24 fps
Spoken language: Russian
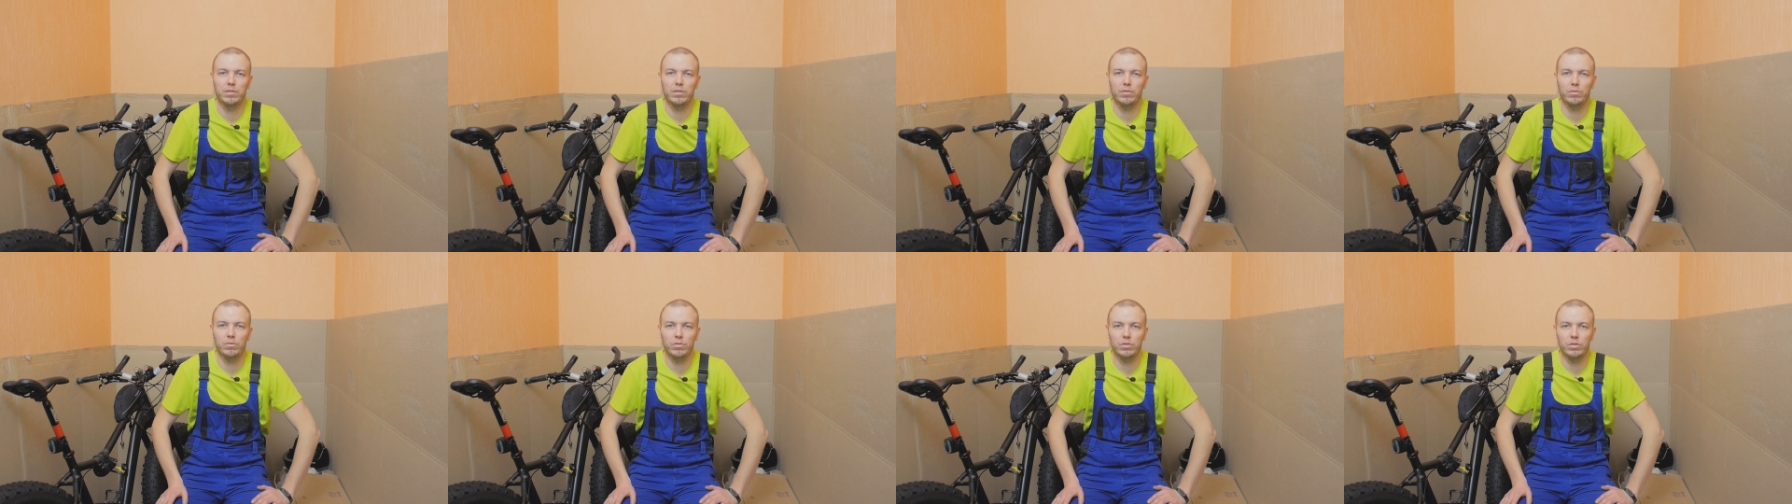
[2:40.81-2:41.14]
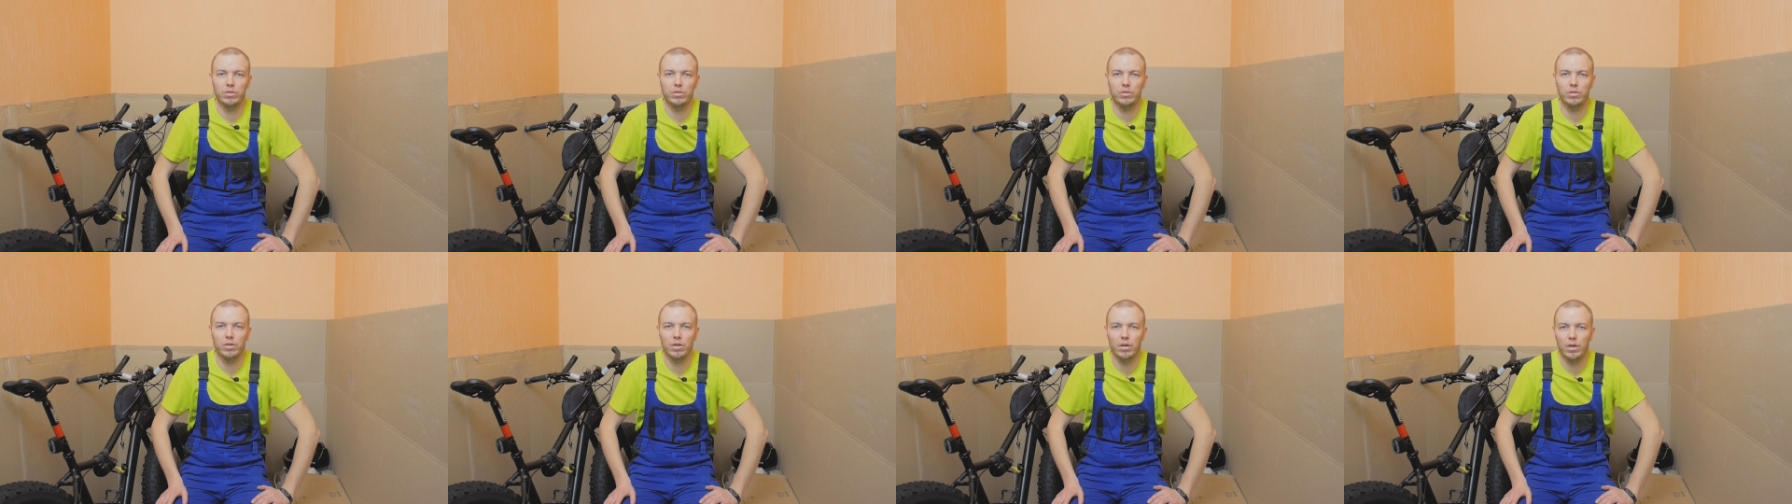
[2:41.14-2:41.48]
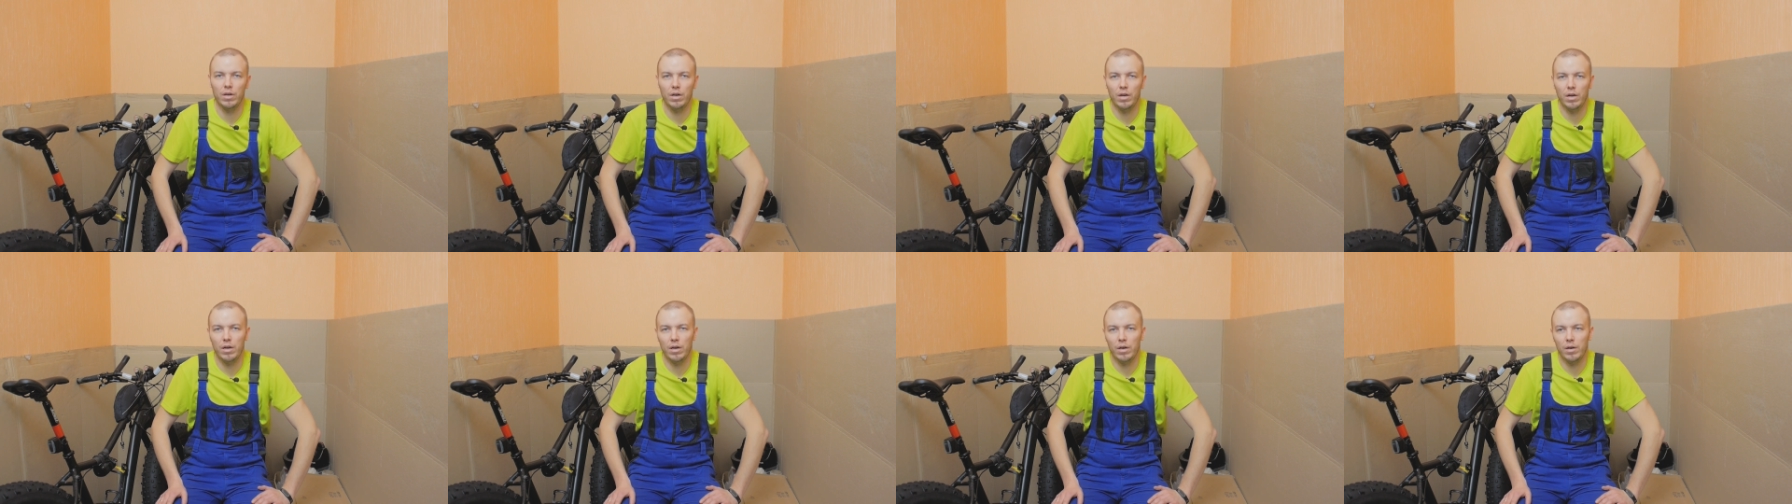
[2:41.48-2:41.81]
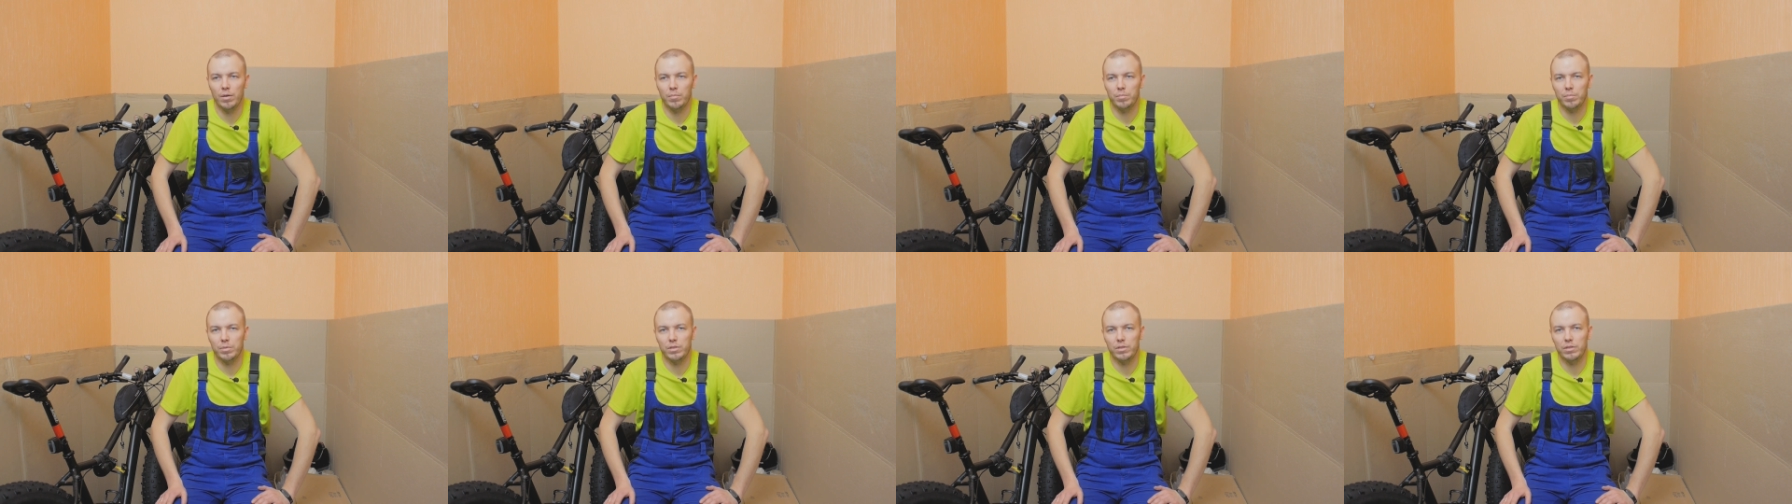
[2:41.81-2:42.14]
заносишь,
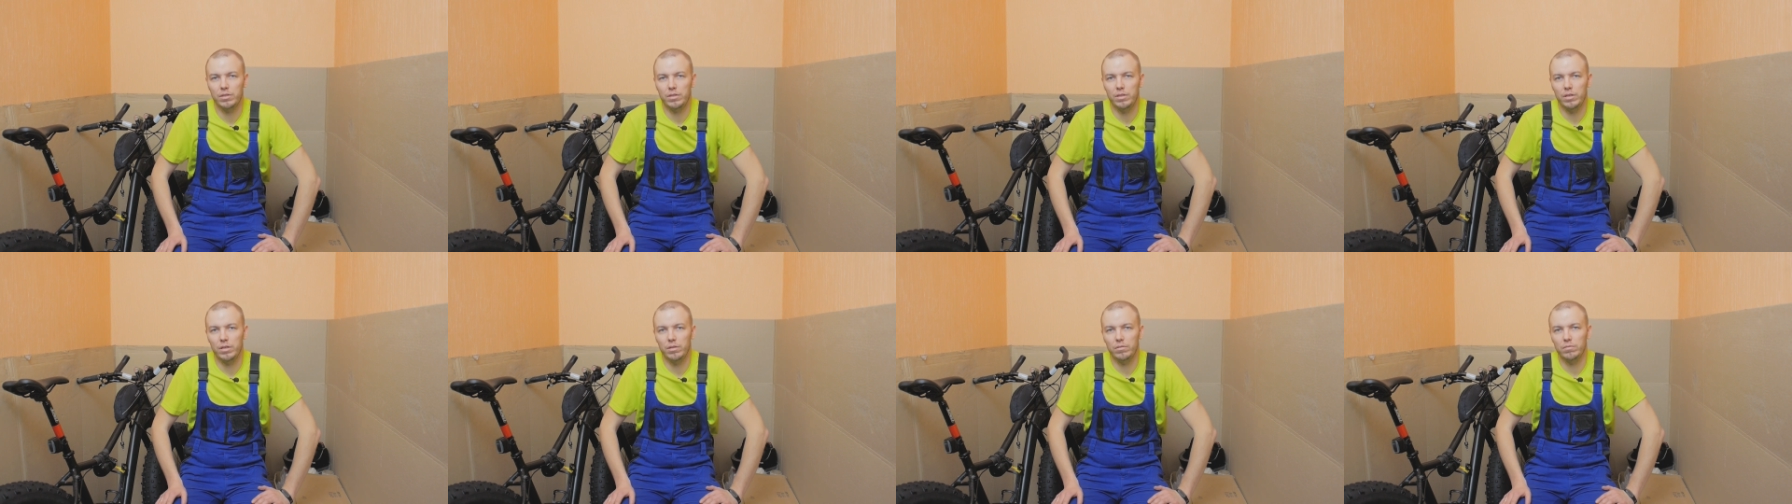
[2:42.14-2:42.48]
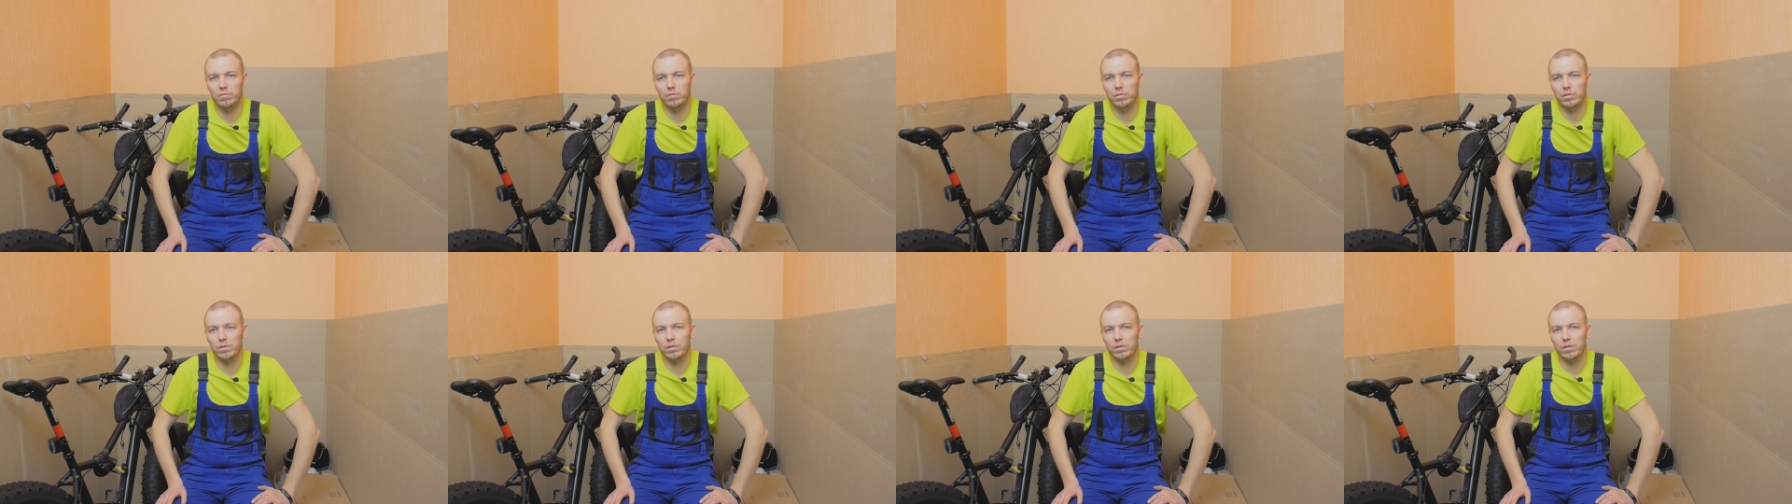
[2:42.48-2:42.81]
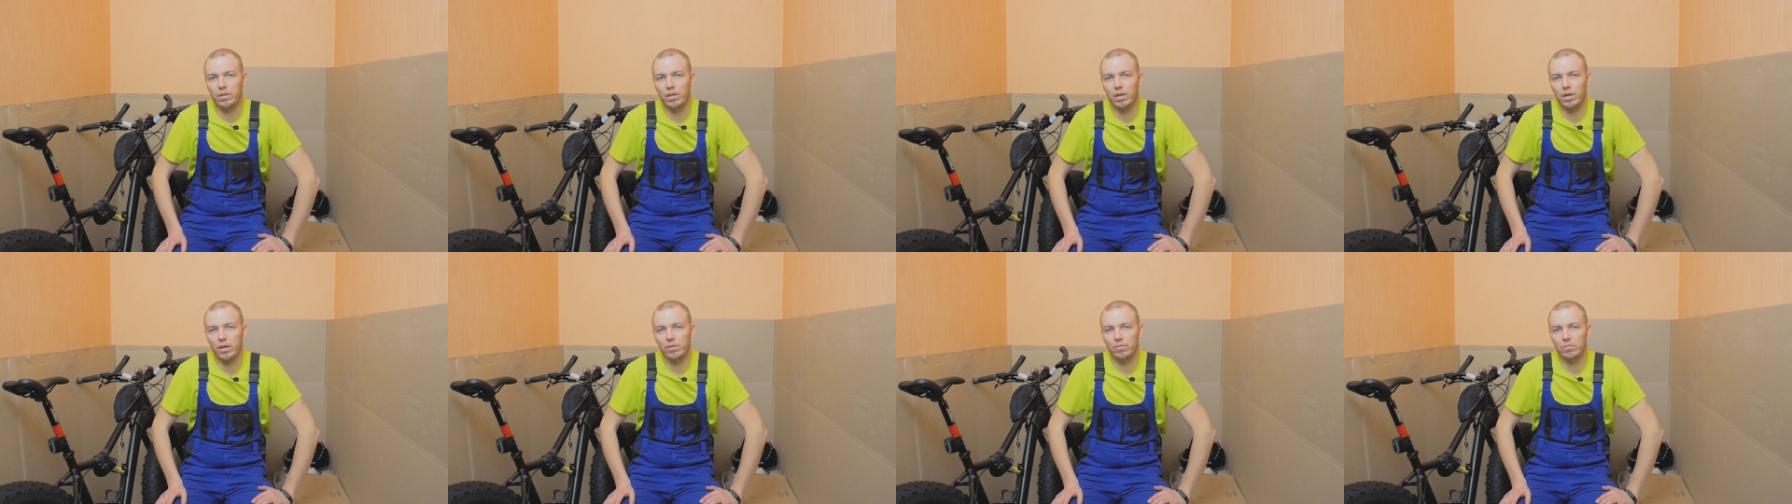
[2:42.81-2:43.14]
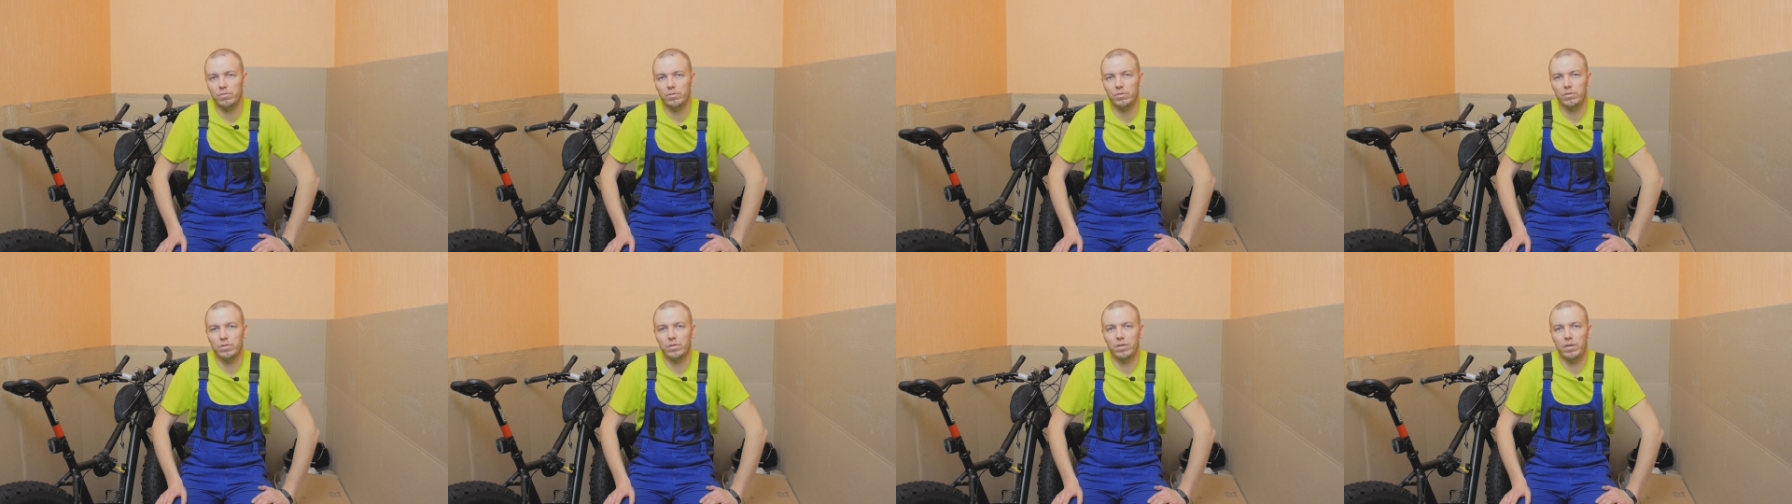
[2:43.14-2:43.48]
подсидел, вот так
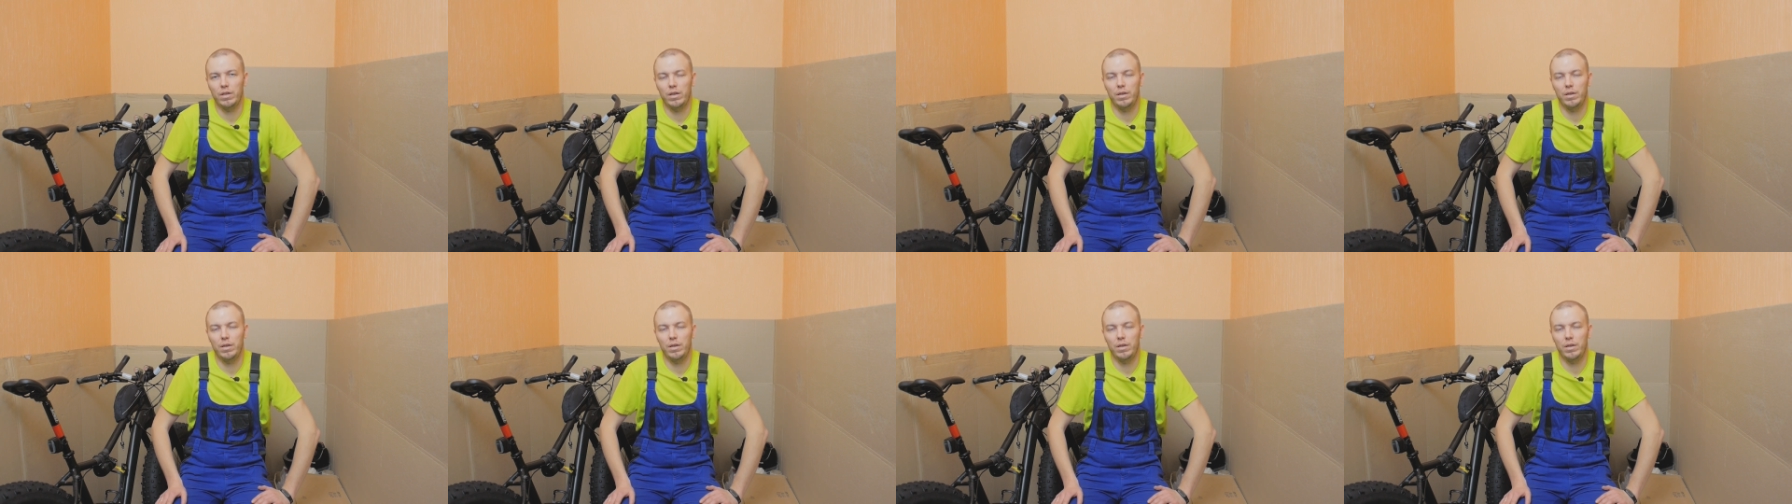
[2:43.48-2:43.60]
вот